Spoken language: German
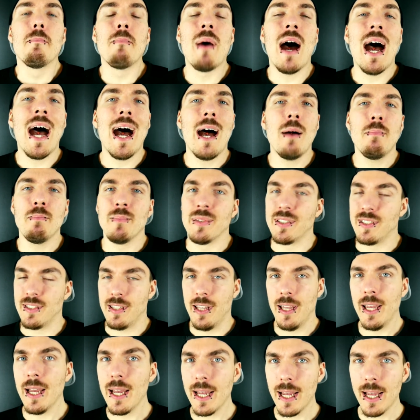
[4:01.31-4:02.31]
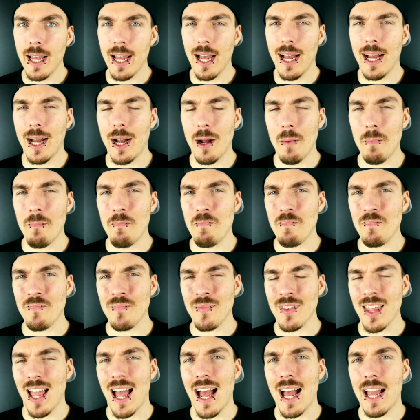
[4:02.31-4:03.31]
Mahams,
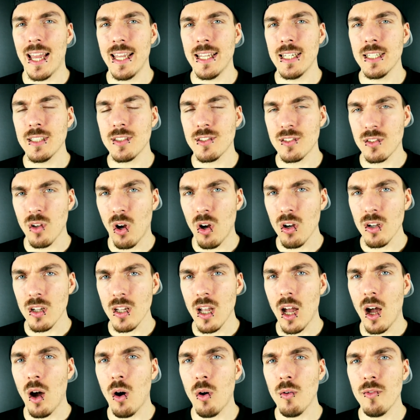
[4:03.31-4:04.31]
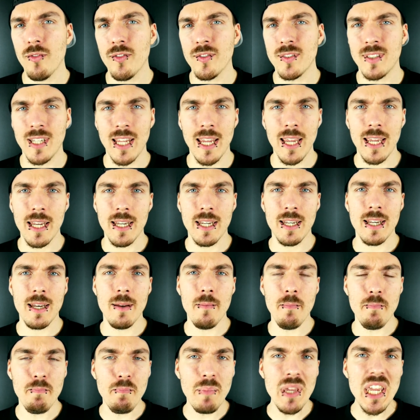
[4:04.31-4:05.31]
ähm, ein Song auf
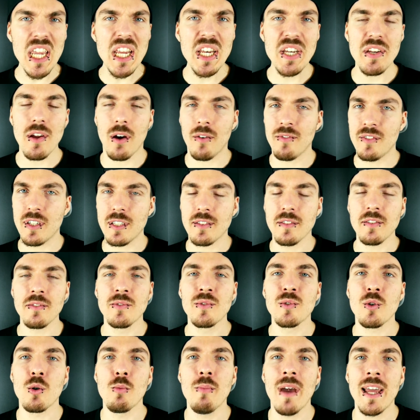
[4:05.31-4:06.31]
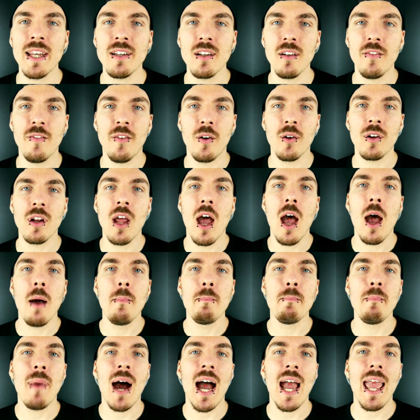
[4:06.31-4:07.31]
den Beat, auf das Instrumental von
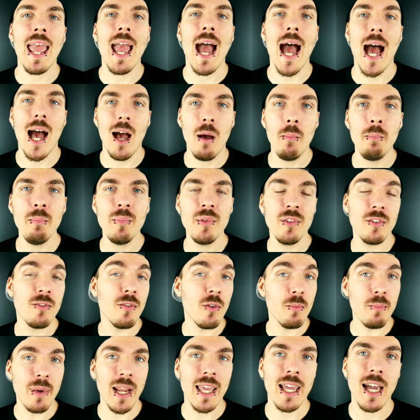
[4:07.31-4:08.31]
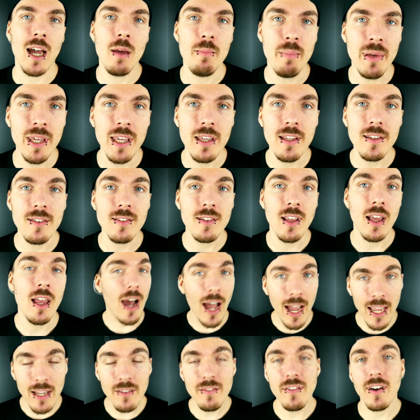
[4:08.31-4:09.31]
My Humps von Black Eyed Peas.
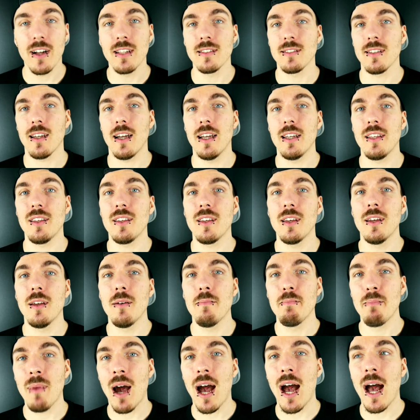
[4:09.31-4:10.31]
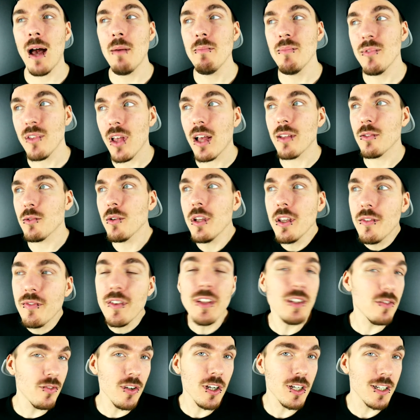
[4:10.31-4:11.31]
Einfallsreich. Mahams, also ich
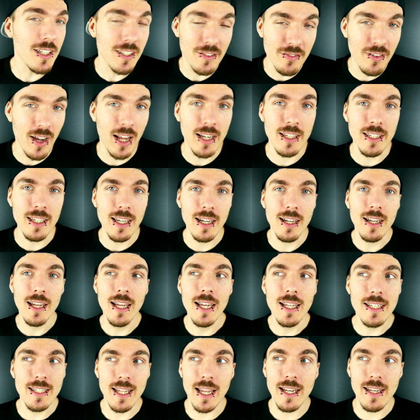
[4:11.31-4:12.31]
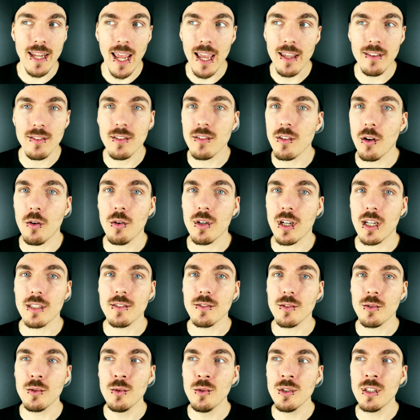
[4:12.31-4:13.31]
finde es wirklich funny. Der Text ist auch
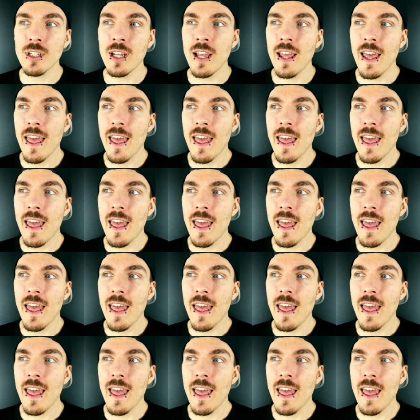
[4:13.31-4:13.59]
ganz gut.